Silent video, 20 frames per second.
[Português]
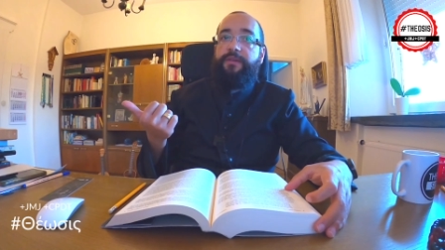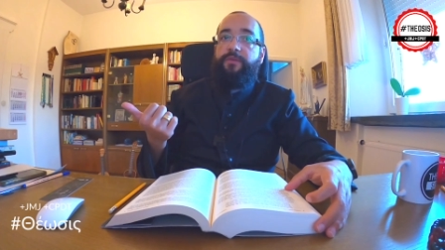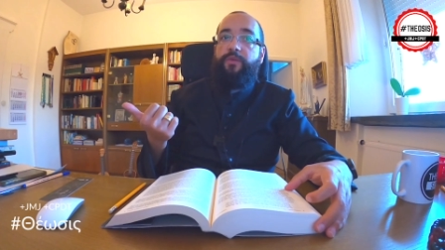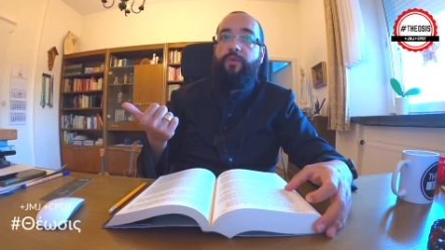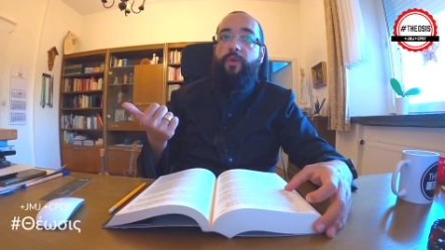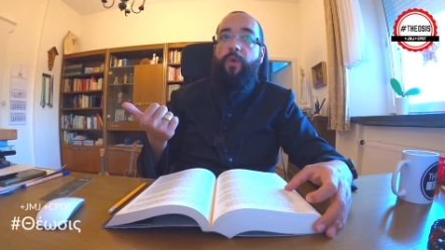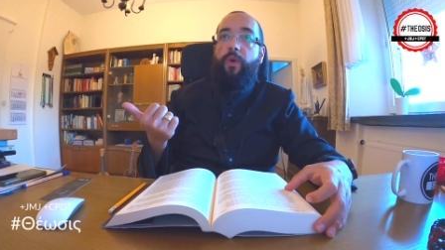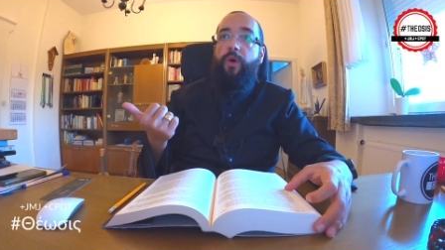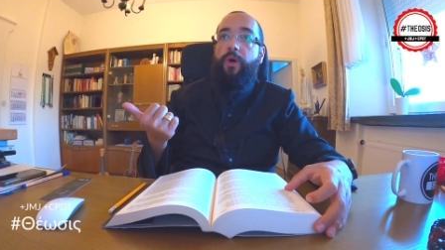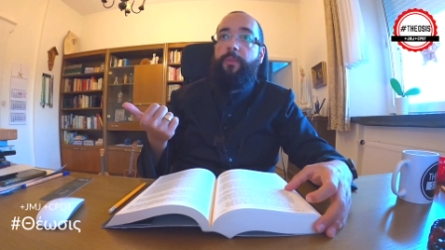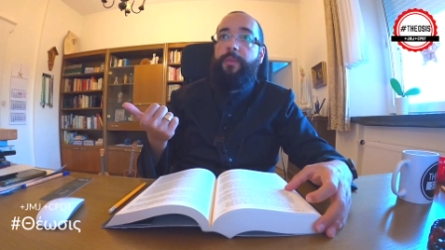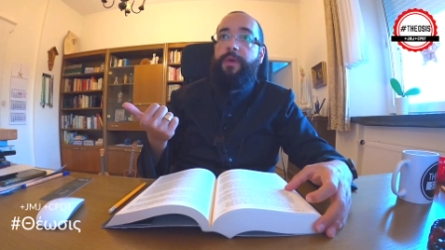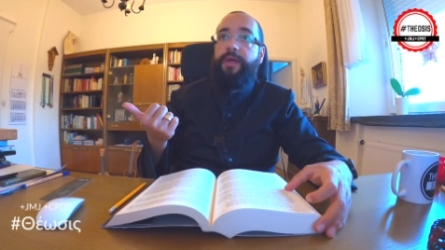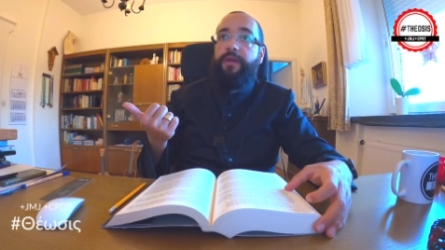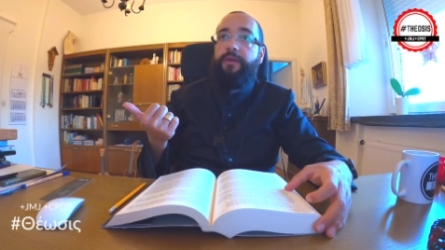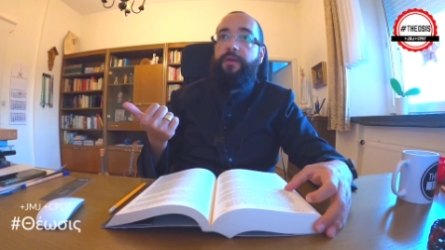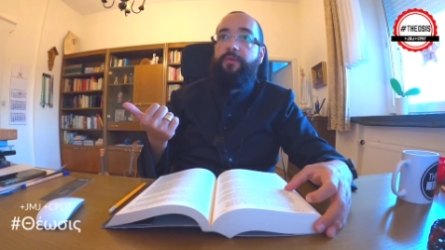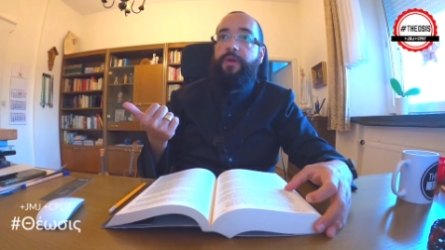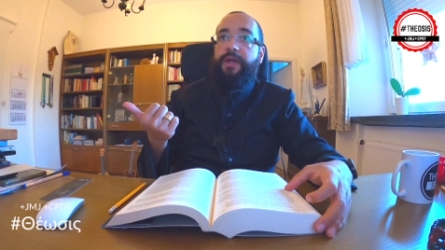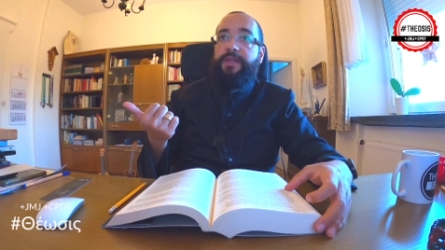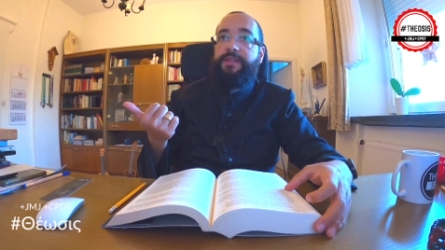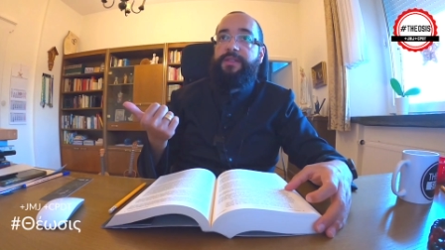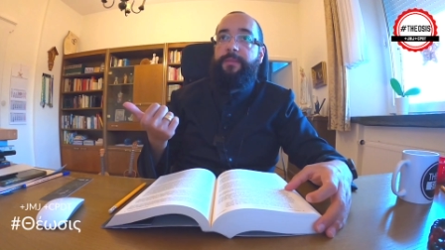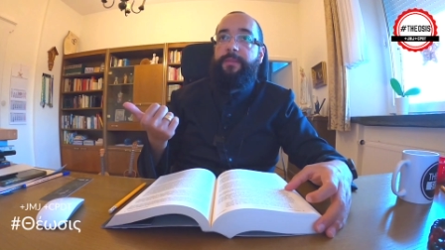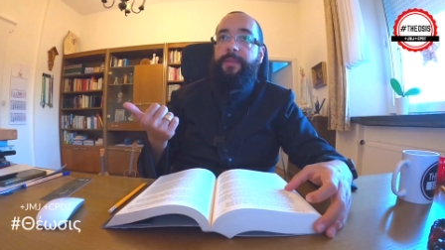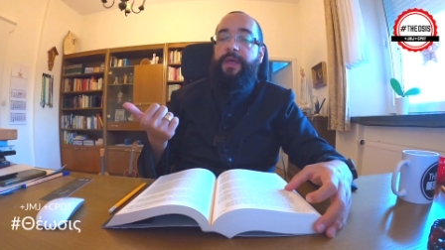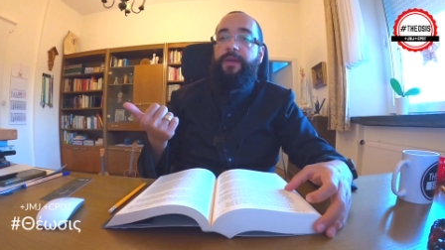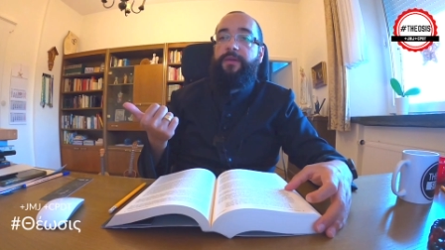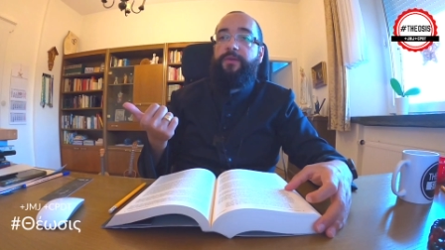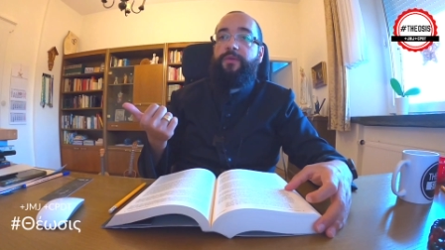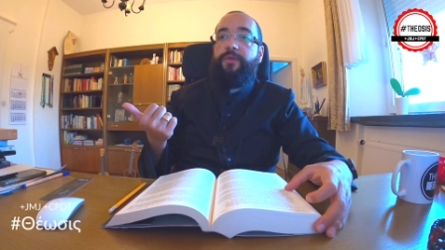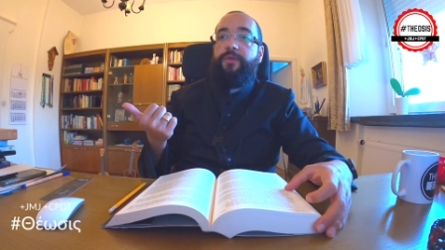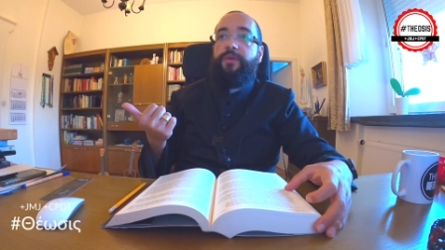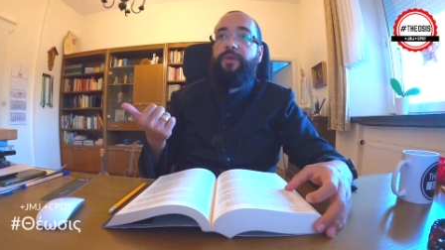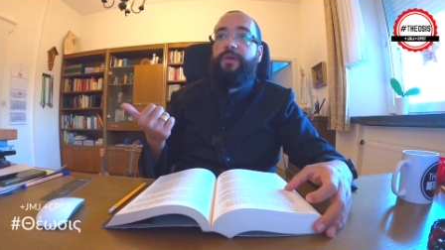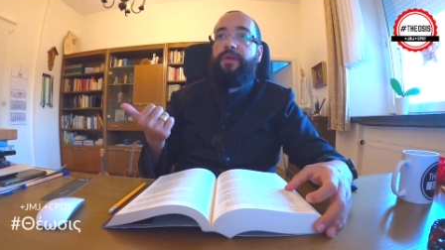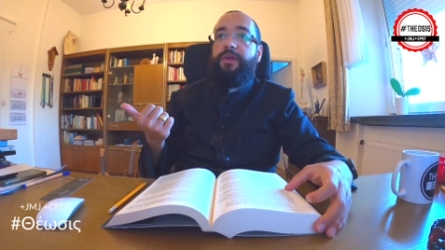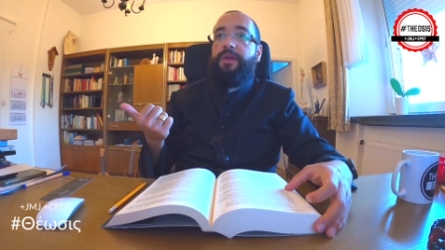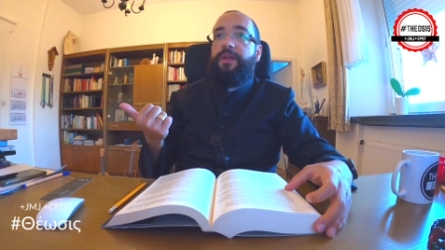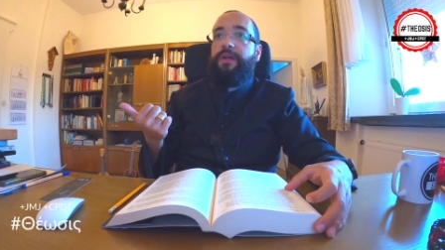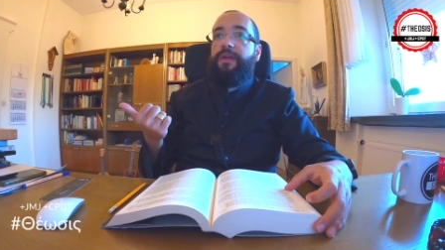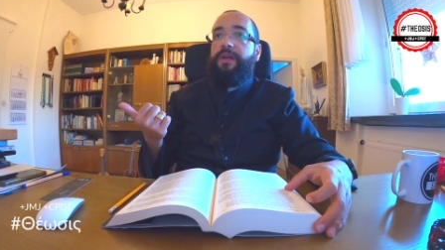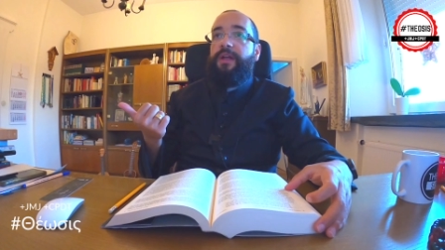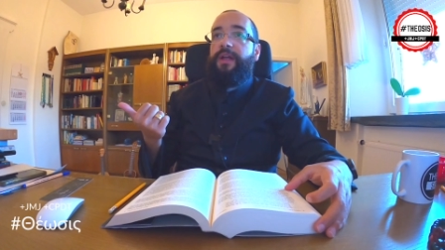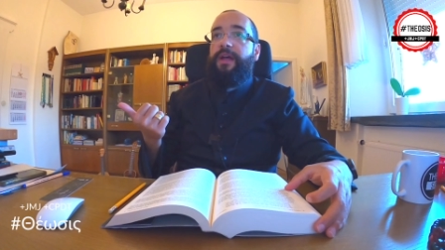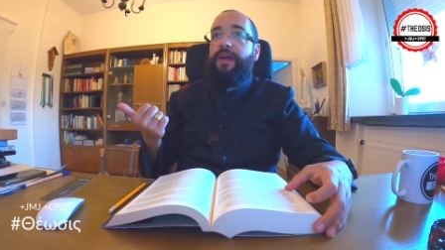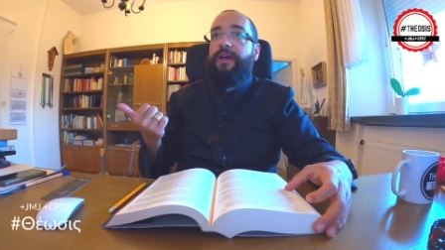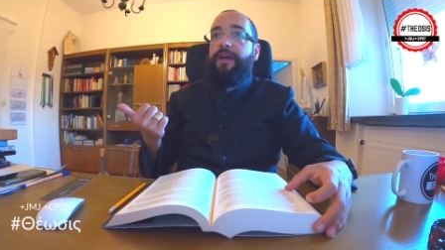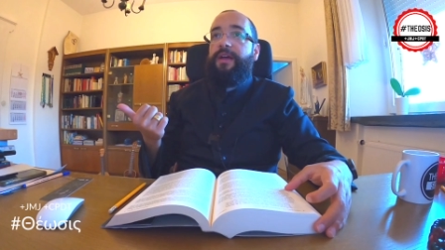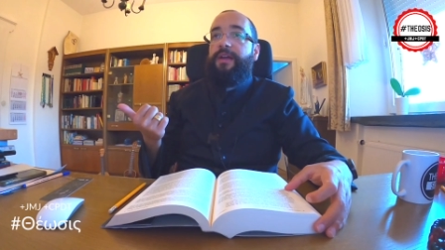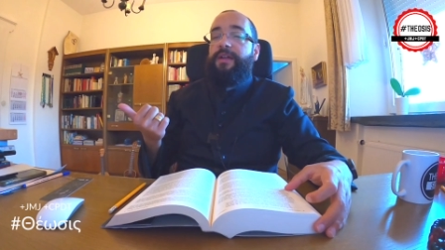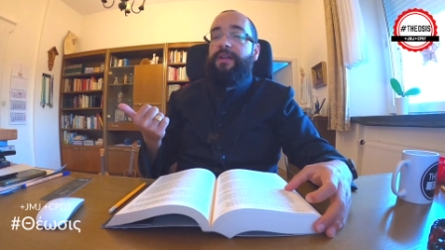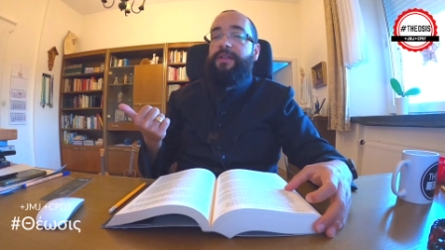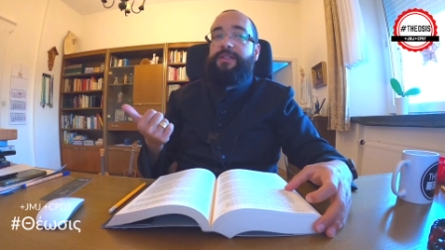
o homem no casamento, né?